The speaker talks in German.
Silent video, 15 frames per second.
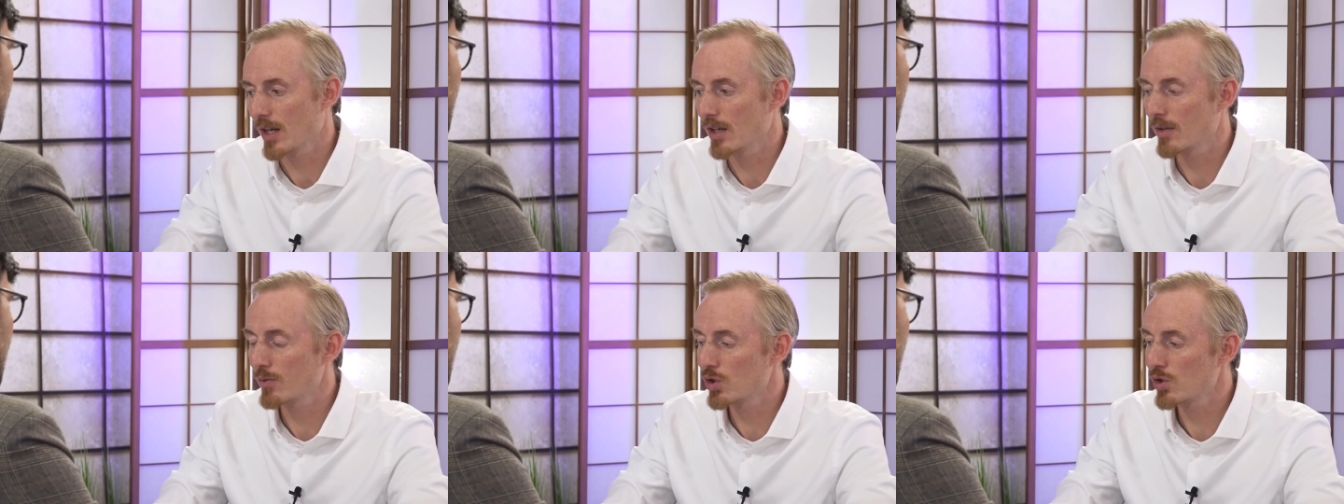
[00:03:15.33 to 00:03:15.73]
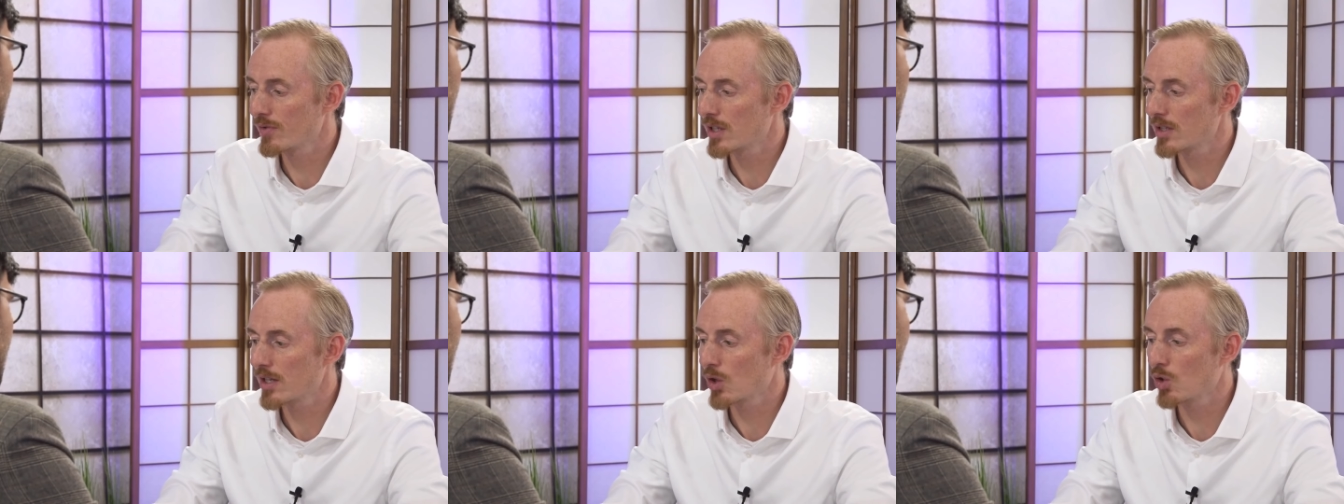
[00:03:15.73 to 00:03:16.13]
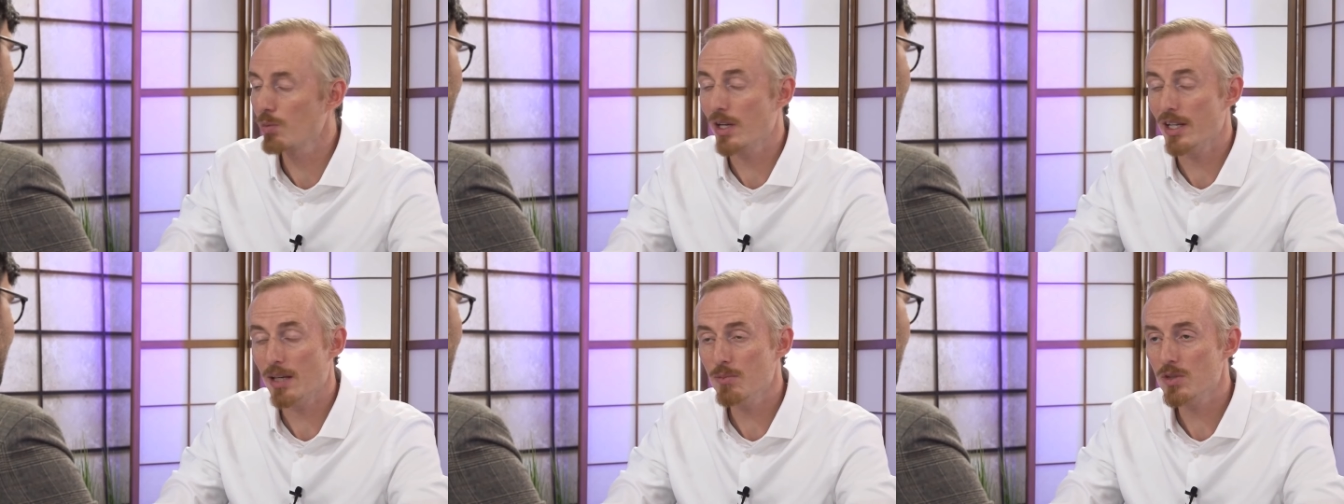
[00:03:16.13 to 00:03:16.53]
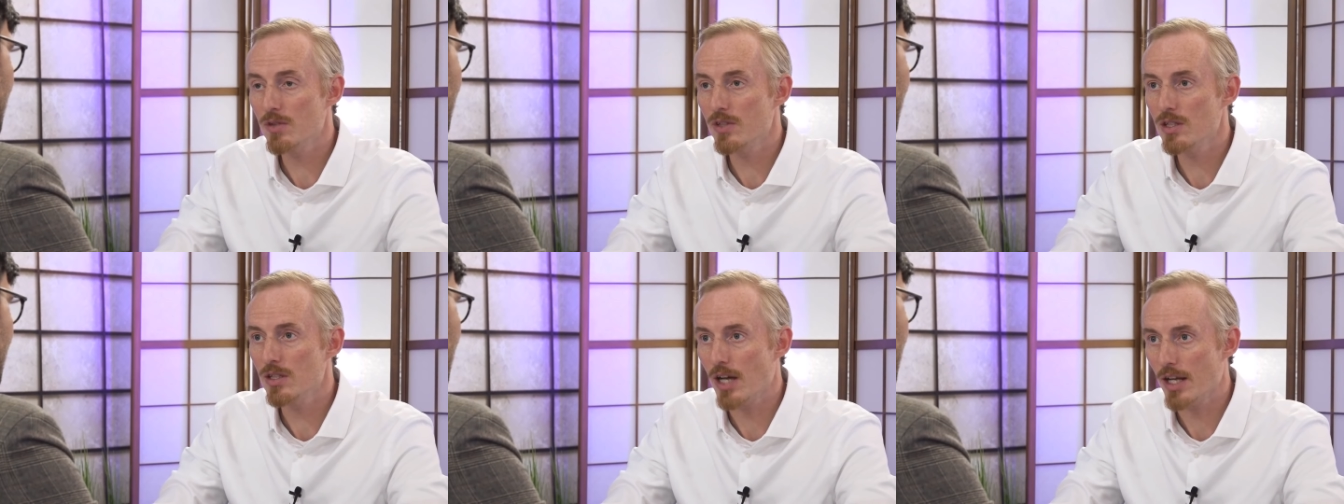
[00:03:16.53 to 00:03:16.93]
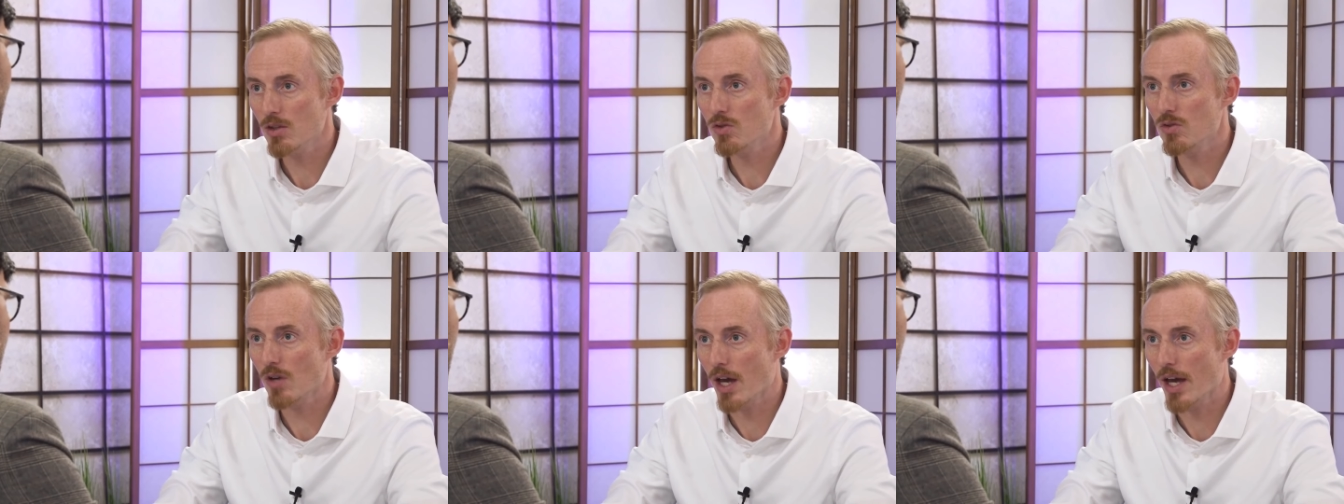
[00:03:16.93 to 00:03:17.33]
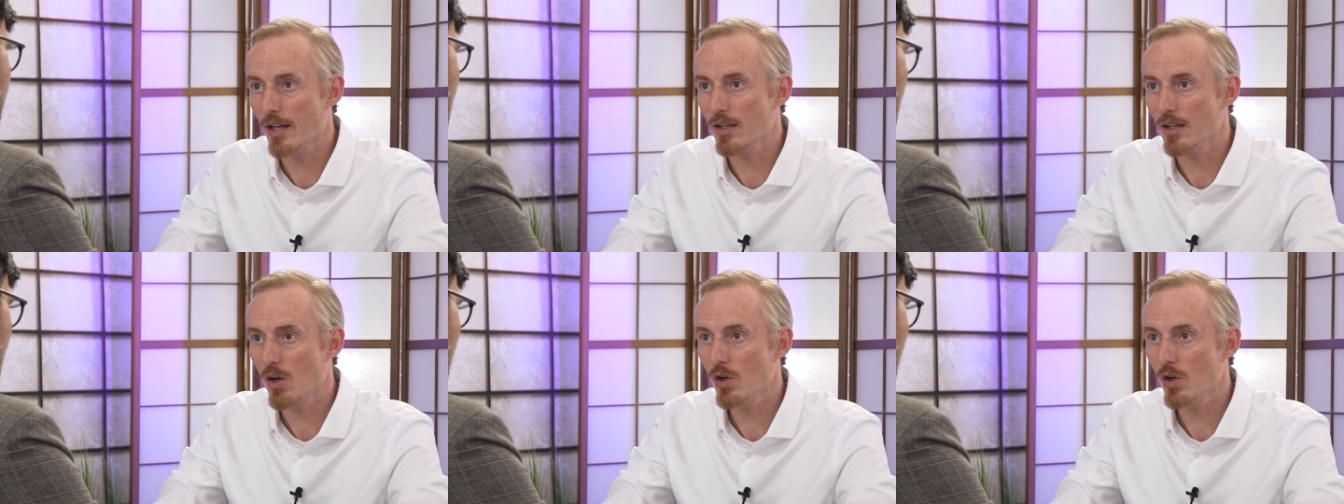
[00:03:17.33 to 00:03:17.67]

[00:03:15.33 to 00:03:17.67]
ja, ich würde schon fast sagen, Überlebenswissen anzueignen.